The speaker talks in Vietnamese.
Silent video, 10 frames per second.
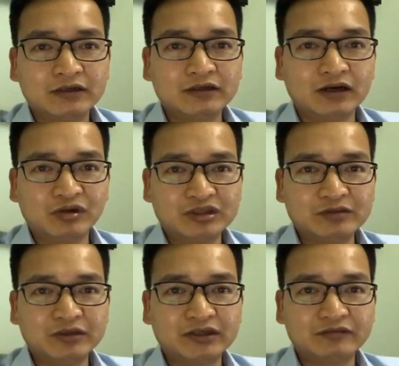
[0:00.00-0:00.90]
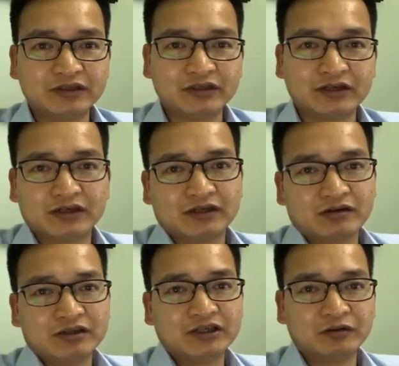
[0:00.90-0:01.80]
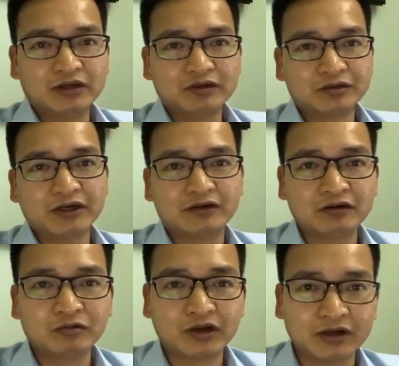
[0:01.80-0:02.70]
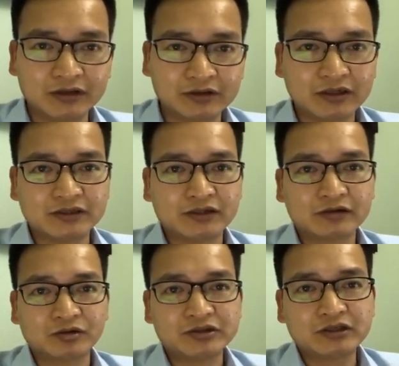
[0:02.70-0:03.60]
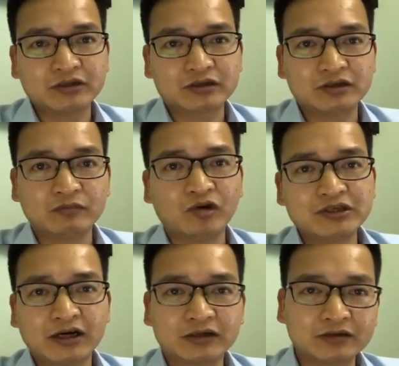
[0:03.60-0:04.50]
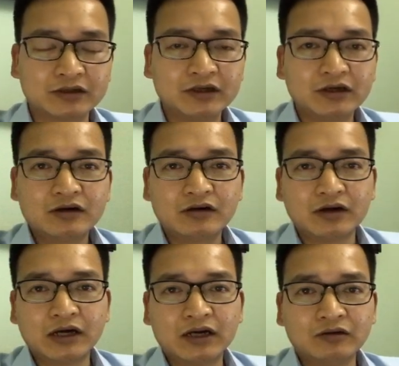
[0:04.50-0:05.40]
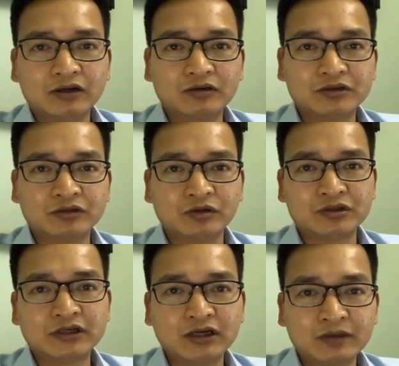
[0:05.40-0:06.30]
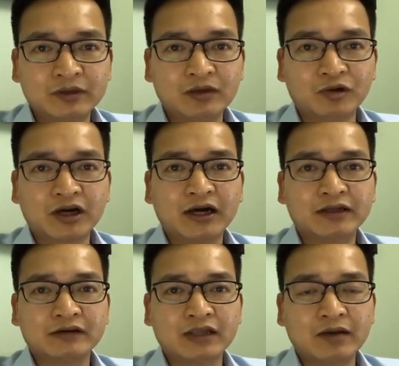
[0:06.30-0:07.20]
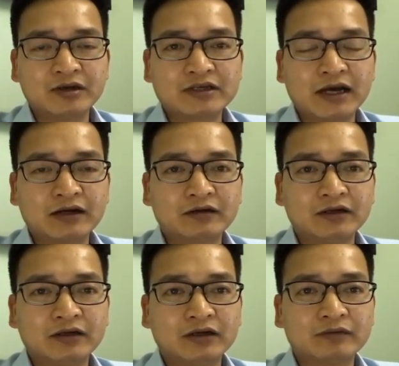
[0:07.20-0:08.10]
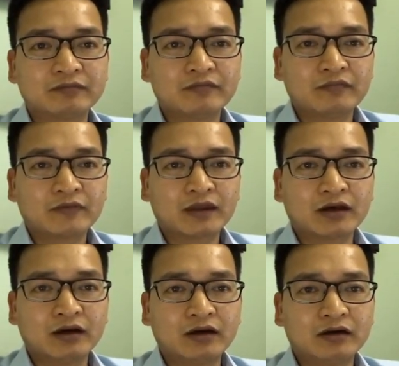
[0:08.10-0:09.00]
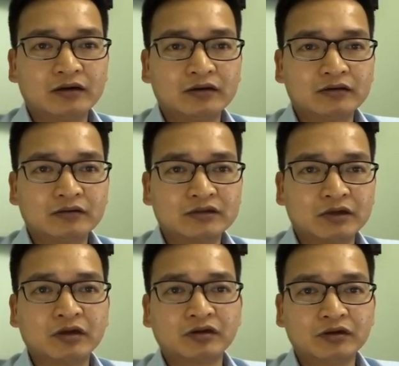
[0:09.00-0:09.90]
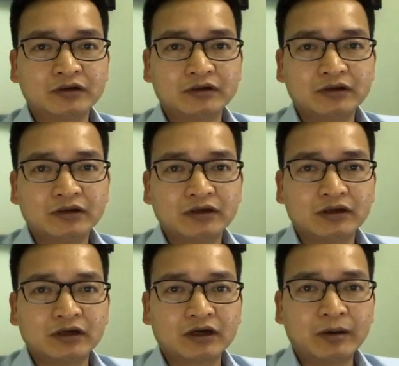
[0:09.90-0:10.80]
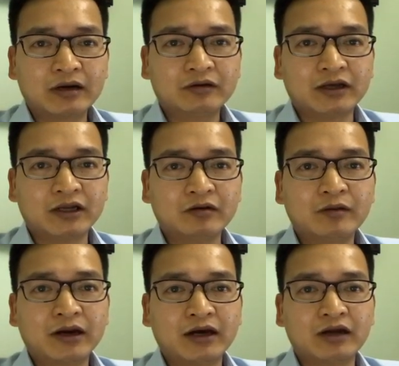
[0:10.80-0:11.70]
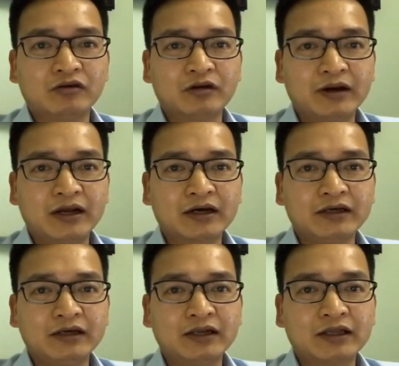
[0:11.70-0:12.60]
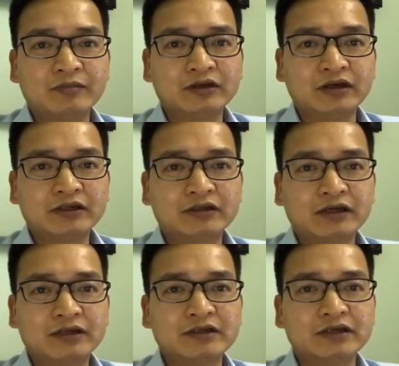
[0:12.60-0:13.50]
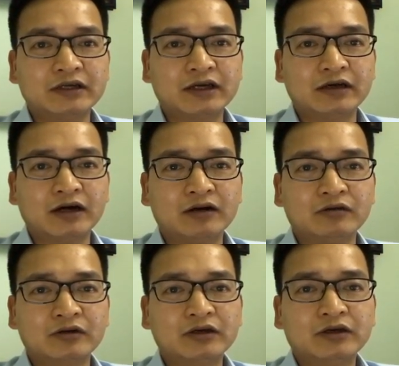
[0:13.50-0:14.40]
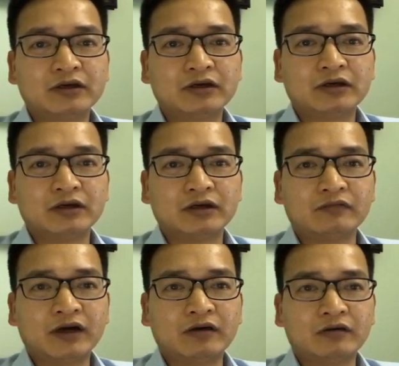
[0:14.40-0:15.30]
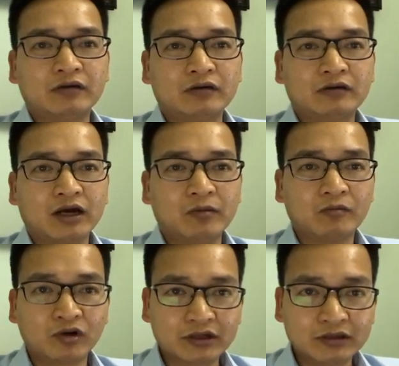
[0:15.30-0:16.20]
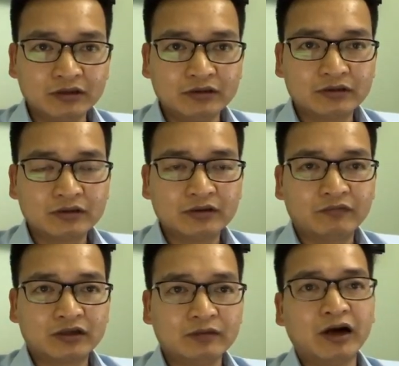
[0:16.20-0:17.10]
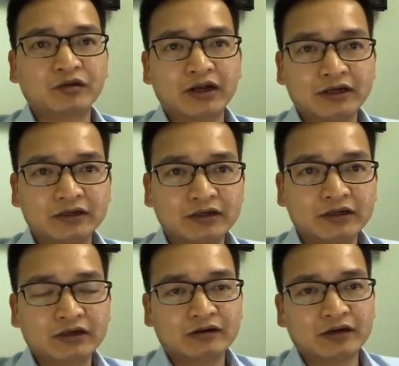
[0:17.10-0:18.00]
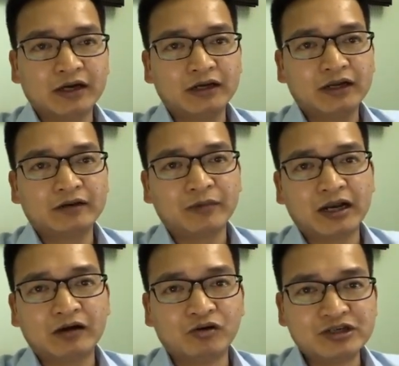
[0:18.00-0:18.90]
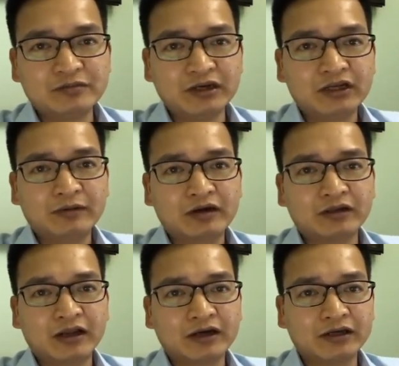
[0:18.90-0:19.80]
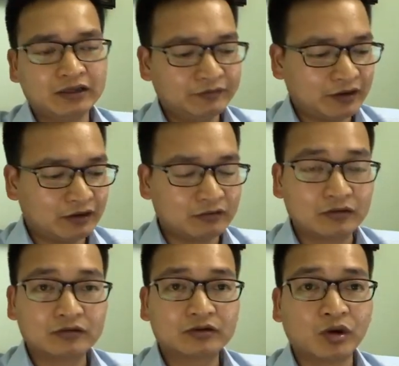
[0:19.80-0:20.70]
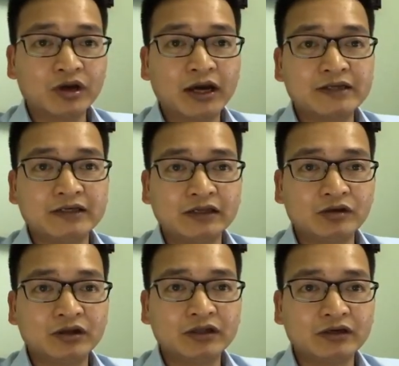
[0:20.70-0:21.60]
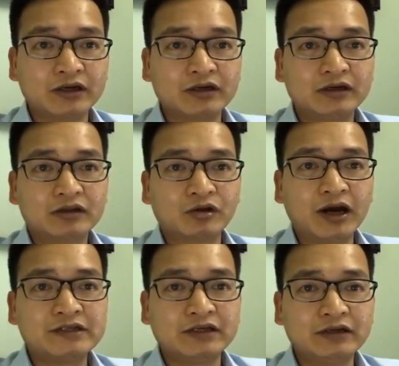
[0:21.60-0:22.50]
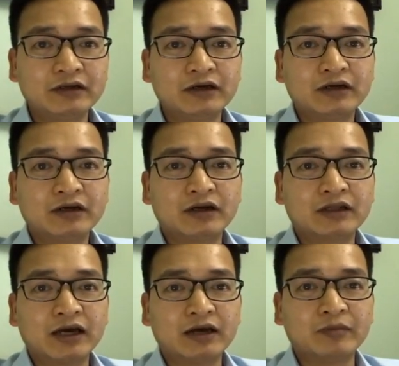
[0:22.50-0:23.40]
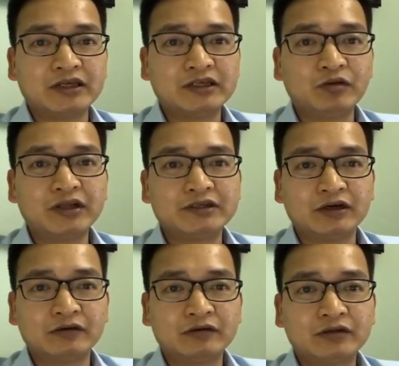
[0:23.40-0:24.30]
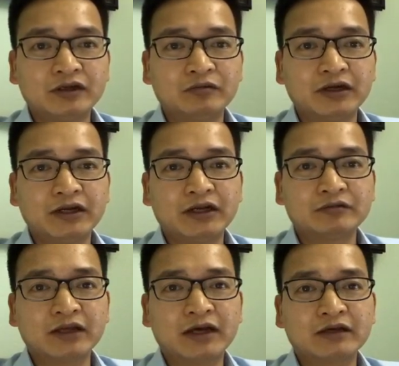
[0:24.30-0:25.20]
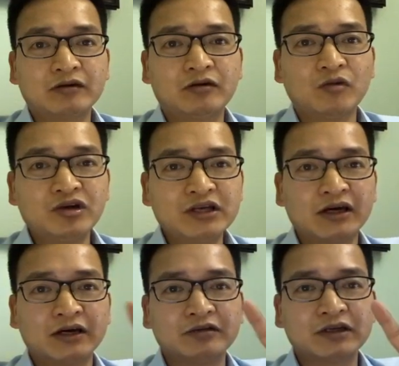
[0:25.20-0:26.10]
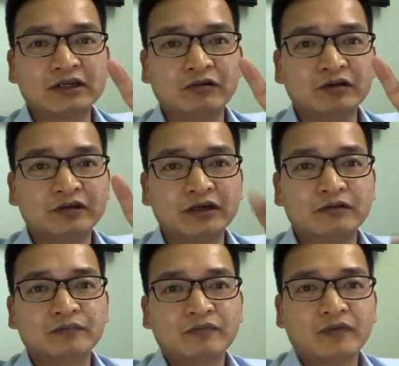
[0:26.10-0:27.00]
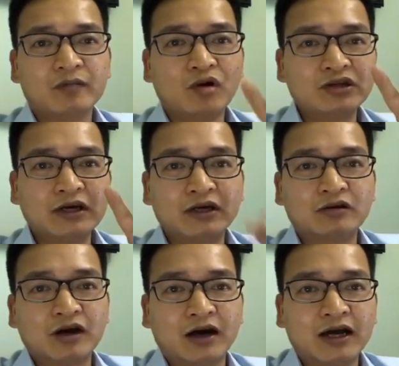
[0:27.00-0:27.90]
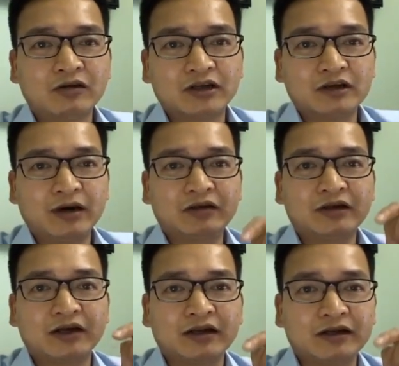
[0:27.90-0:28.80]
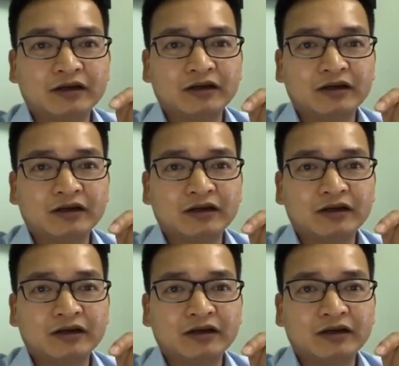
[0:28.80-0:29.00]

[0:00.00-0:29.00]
nhưng ở Hồ Chí Minh vì ờ, có nhiều cái điều kiện nó không thuận lợi cho nên chỉ được tổ chức được trong 4 giờ thôi còn ở Hà Nội thì tôi tổ chức cái lớp đấy là một ngày từ 8 giờ sáng cho đến uh, 6 giờ tối Ờ, các bạn có thể nếu các bạn ở Hà Nội các bạn đăng ký để tham dự cái, cái chương trình này ở Hà Nội ờ, vào ngày 1 tháng 4 và thứ bảy tuần này còn lại bạn nào Hồ Chí Minh các bạn có thể đăng ký vào tối ngày 29 tối thứ tư này tối 29 à, ờ, tại 79 Nguyễn Đình Chiểu thì lúc đấy là chúng ta có 4 giờ để chúng ta giao lưu với nhau 4 giờ còn ở Hà Nội thì các bạn có thể